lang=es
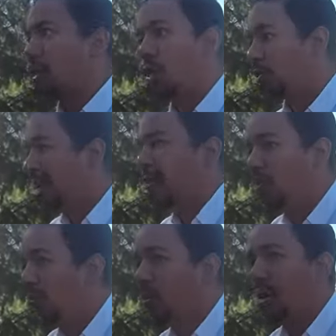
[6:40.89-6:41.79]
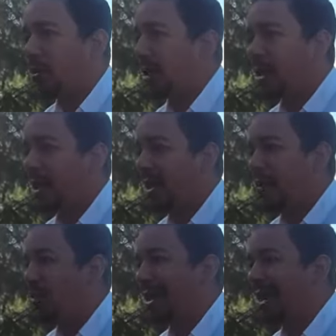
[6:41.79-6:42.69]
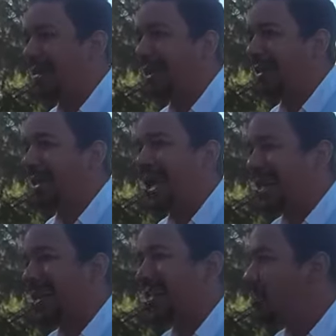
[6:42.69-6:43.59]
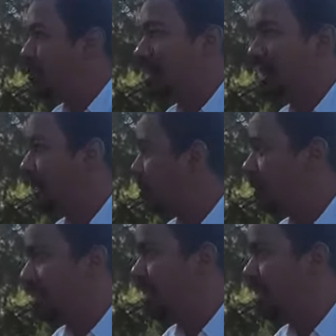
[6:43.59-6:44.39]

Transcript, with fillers: O sea, no puedo tener una casa cara sin piscina, no